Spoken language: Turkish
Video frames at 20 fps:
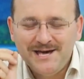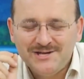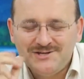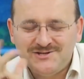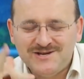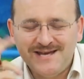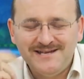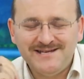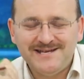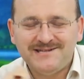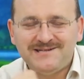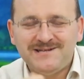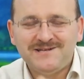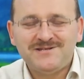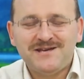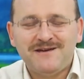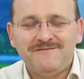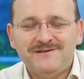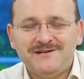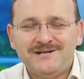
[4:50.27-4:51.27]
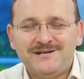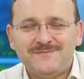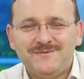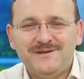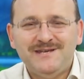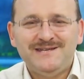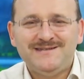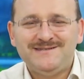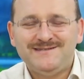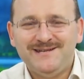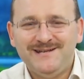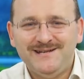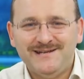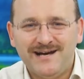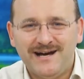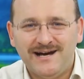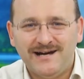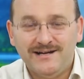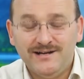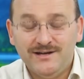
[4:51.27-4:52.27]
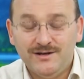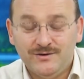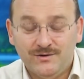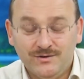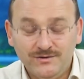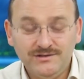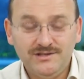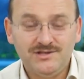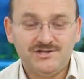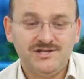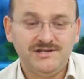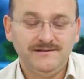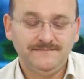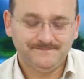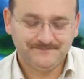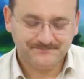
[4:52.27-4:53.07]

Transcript: cennete çevirir bir iznillah. Onun için